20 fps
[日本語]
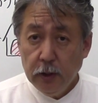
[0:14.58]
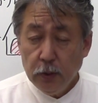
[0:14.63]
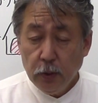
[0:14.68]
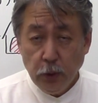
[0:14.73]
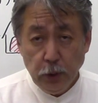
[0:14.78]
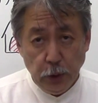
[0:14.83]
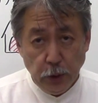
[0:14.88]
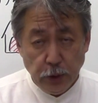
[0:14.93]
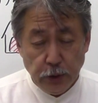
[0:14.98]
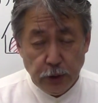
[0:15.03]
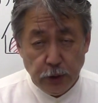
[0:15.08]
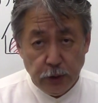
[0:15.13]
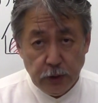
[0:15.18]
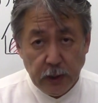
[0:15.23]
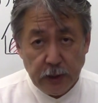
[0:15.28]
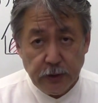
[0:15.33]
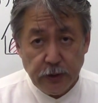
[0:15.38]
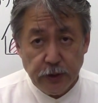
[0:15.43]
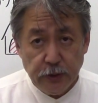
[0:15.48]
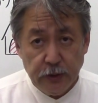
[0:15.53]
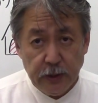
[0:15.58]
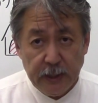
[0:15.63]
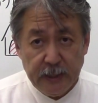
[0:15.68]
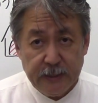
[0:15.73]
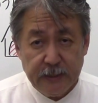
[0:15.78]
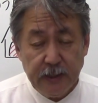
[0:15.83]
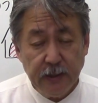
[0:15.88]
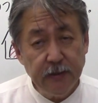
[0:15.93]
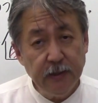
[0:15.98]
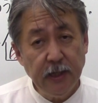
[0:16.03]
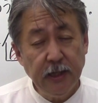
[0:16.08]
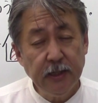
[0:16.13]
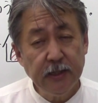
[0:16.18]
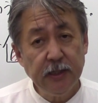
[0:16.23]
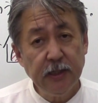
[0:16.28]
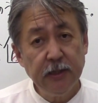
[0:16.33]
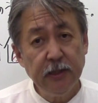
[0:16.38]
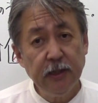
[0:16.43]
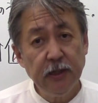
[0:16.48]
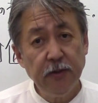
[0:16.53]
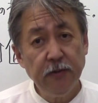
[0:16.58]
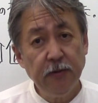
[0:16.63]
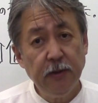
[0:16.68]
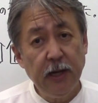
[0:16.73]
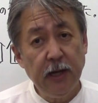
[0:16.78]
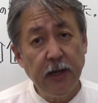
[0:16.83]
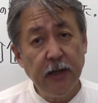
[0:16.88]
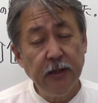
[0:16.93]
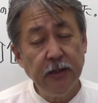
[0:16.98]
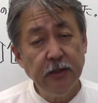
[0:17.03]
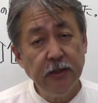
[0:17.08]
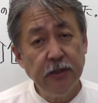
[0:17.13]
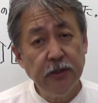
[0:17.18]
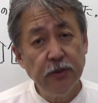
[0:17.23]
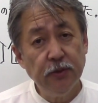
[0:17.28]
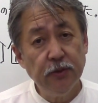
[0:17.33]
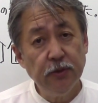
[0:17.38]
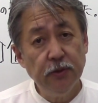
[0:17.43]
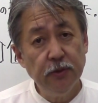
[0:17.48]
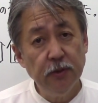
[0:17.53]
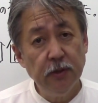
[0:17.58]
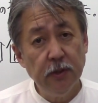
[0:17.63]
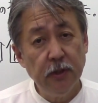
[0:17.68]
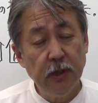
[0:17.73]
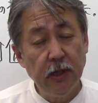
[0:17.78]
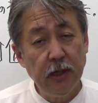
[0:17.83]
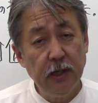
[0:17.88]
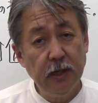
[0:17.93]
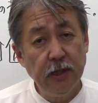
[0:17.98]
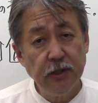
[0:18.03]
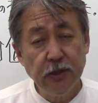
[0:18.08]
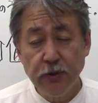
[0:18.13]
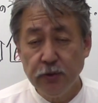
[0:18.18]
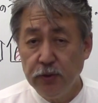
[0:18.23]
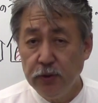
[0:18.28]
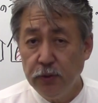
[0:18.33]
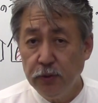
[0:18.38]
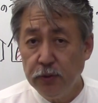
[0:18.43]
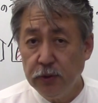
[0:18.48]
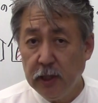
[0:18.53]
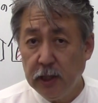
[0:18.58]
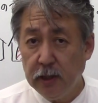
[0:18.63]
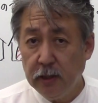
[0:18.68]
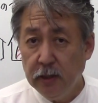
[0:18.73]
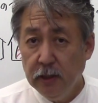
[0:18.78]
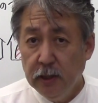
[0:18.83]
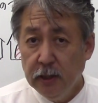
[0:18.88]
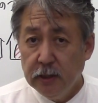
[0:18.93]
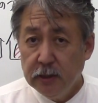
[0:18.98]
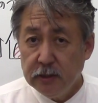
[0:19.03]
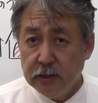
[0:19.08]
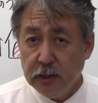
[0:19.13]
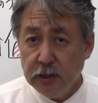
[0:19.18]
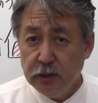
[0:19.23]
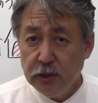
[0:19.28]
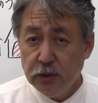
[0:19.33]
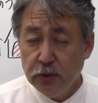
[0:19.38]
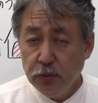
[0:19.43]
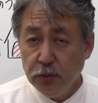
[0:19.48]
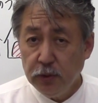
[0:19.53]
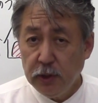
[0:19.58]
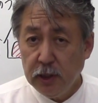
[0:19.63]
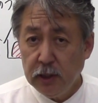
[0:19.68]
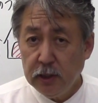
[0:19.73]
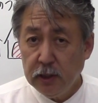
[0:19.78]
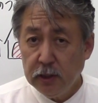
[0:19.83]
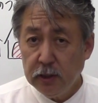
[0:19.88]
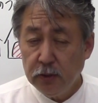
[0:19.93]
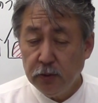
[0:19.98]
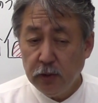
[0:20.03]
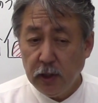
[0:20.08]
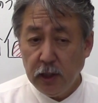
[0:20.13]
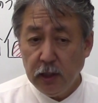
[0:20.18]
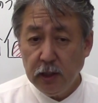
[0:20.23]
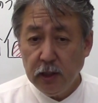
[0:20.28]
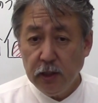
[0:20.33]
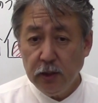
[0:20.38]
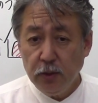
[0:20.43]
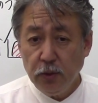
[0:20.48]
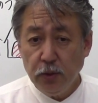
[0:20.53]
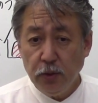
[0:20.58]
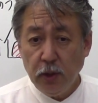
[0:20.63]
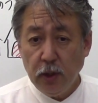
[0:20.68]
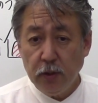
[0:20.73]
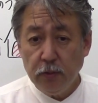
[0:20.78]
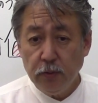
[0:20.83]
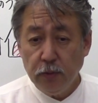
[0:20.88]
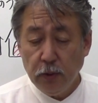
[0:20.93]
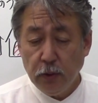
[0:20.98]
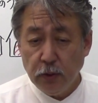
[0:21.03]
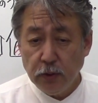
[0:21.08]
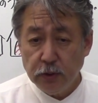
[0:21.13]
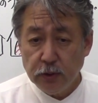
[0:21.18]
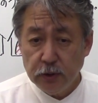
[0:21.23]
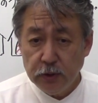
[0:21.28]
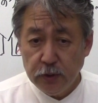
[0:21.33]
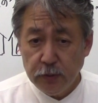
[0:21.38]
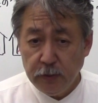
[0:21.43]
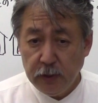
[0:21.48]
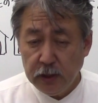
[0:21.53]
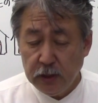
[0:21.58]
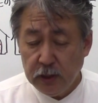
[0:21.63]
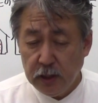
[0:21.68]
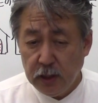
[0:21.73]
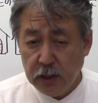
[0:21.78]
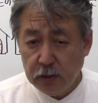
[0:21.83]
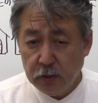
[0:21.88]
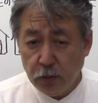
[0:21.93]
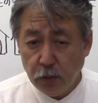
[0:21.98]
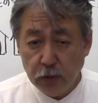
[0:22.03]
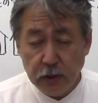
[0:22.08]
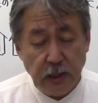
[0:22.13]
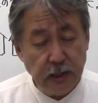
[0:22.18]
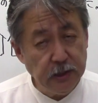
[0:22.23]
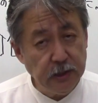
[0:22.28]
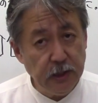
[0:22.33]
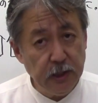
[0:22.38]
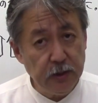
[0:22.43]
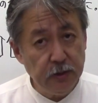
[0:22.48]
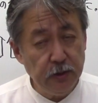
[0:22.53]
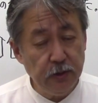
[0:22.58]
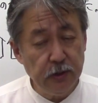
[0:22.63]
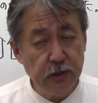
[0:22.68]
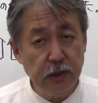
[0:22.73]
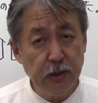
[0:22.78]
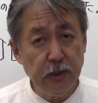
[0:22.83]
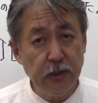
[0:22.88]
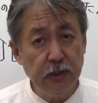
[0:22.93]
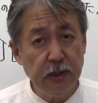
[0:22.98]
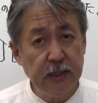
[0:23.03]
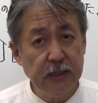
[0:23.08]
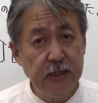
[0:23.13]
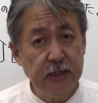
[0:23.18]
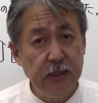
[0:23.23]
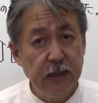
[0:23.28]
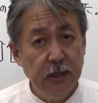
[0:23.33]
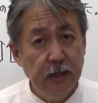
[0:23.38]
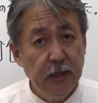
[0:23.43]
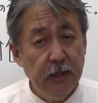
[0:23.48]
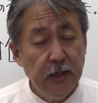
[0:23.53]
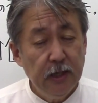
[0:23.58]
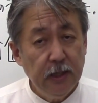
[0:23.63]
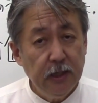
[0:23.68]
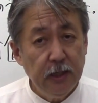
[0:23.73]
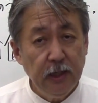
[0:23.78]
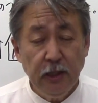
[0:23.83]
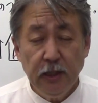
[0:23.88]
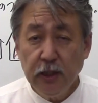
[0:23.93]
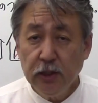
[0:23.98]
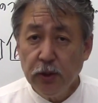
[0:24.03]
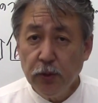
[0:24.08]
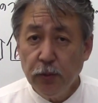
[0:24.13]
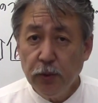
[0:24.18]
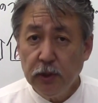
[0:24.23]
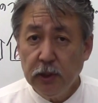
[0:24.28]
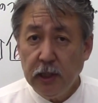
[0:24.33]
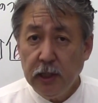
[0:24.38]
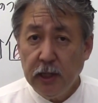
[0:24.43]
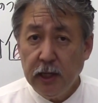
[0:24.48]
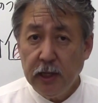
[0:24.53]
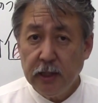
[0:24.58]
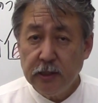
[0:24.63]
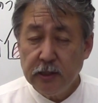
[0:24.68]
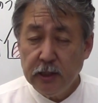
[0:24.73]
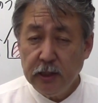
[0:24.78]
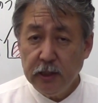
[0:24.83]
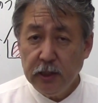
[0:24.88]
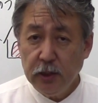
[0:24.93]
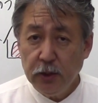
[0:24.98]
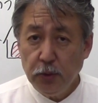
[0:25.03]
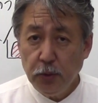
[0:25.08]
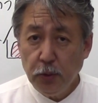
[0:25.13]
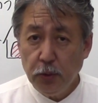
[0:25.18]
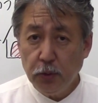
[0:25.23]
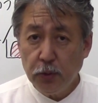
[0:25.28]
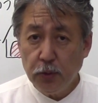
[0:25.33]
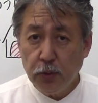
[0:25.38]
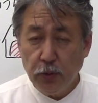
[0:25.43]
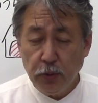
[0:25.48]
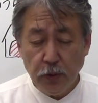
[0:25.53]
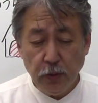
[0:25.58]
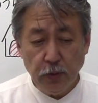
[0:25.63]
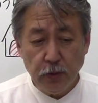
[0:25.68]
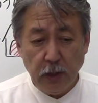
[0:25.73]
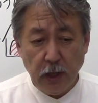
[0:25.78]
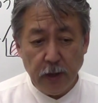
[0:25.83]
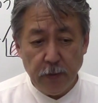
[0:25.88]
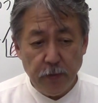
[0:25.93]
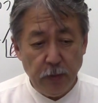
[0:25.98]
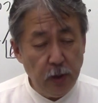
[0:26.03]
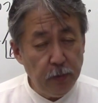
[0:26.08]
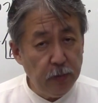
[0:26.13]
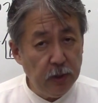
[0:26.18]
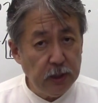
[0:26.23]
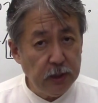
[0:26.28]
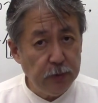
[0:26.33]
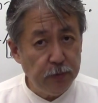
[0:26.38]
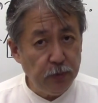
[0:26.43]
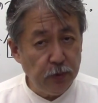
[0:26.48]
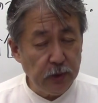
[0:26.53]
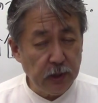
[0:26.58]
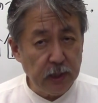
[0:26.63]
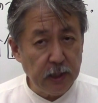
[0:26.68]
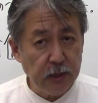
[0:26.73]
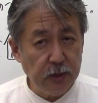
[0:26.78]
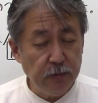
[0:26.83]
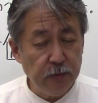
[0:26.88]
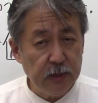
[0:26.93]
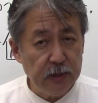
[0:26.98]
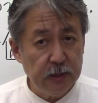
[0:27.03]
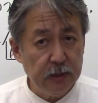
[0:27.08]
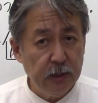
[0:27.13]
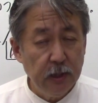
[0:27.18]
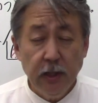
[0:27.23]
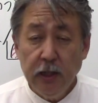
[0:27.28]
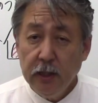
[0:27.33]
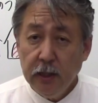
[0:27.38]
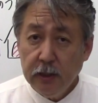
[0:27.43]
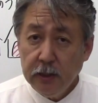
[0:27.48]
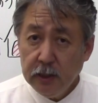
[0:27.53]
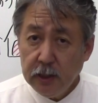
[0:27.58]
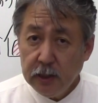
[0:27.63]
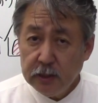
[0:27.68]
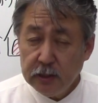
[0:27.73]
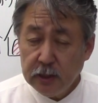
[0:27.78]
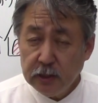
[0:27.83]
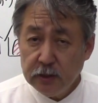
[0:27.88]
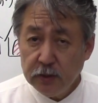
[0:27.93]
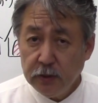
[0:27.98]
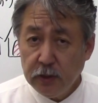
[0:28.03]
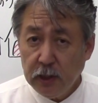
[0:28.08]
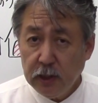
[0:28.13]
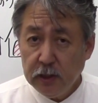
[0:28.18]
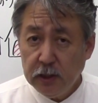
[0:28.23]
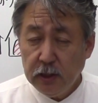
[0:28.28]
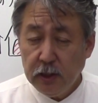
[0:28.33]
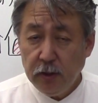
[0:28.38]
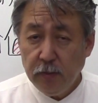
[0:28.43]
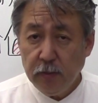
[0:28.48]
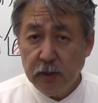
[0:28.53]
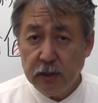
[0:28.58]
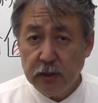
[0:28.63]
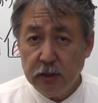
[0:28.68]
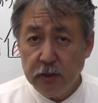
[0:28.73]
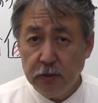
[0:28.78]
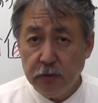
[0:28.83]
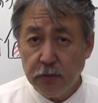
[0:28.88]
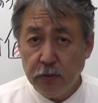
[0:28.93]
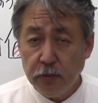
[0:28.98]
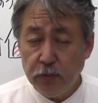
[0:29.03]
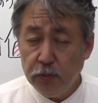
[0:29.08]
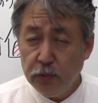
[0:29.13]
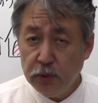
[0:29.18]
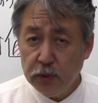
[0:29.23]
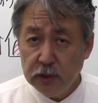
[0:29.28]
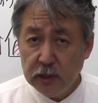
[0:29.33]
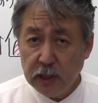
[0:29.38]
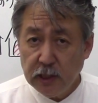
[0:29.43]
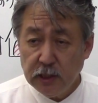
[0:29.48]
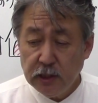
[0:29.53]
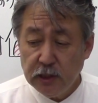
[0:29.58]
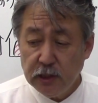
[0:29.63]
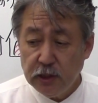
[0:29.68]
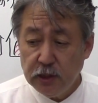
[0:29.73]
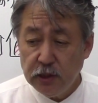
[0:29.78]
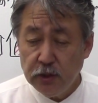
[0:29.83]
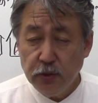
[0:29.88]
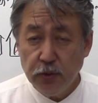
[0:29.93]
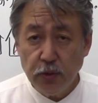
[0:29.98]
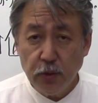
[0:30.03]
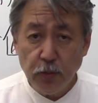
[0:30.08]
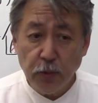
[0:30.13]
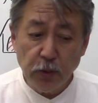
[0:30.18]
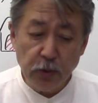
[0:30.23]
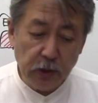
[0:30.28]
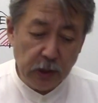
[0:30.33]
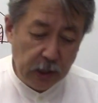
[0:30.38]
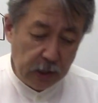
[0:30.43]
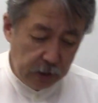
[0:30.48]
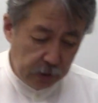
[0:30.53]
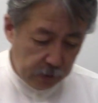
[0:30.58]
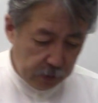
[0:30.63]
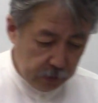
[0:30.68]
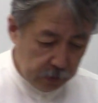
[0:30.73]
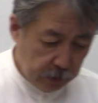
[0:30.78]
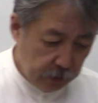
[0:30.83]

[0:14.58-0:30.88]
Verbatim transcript: この中学受験桜らチャンネルはえー、塾業界35年間の経験とノウハウを全て公開していくというチャンネルです。いいなと思ったらチャンネル登録、高評価、メンバーシップお願いします。では早速やってみましょう。武蔵中の問題。